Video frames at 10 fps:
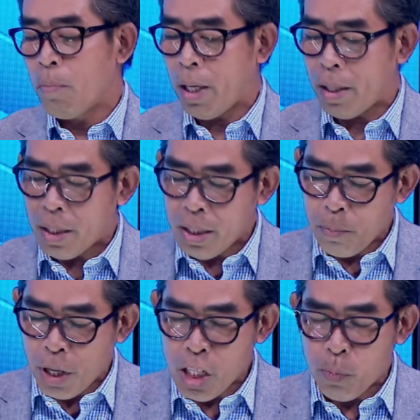Maka
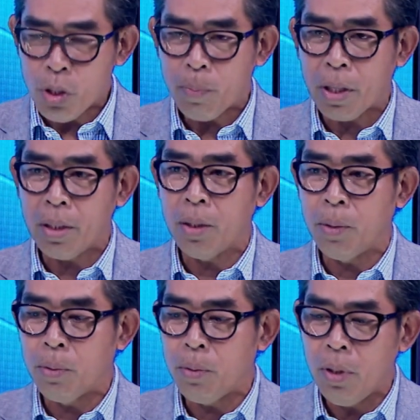di brainstorm seperti
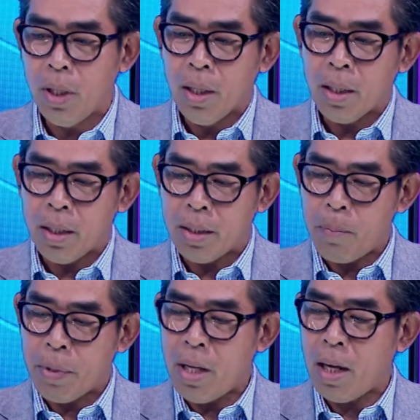itu
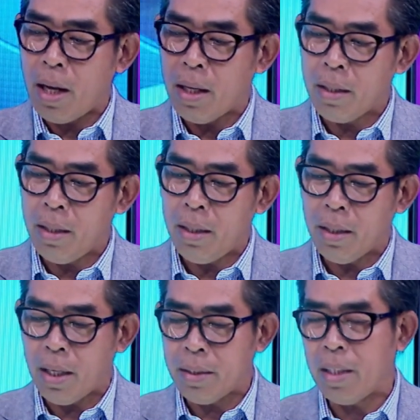kita bedah
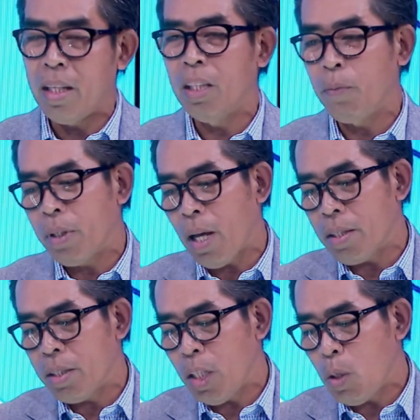lagi, kita
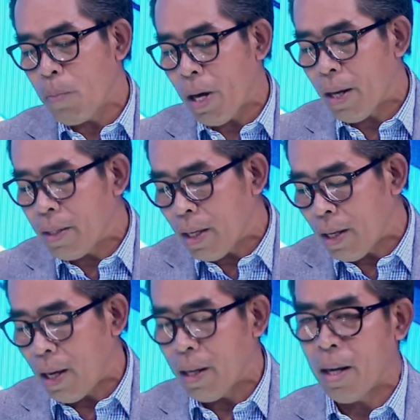identifikasi
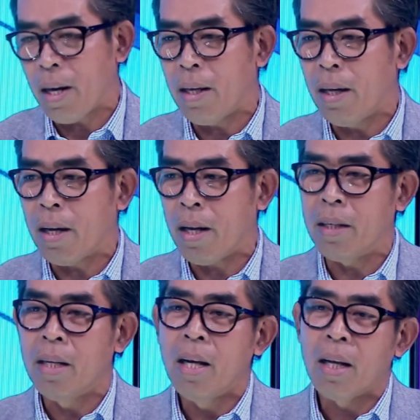mana
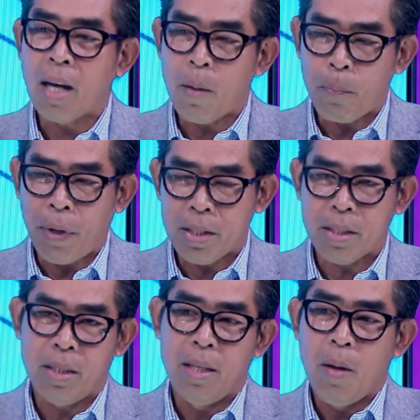anggaran-anggaran
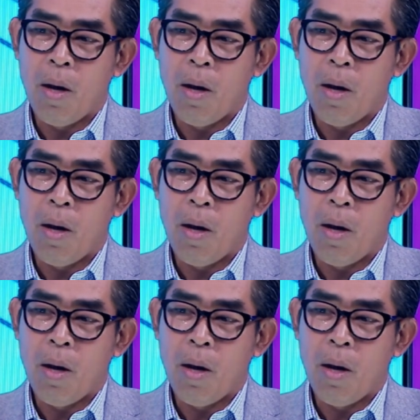capex,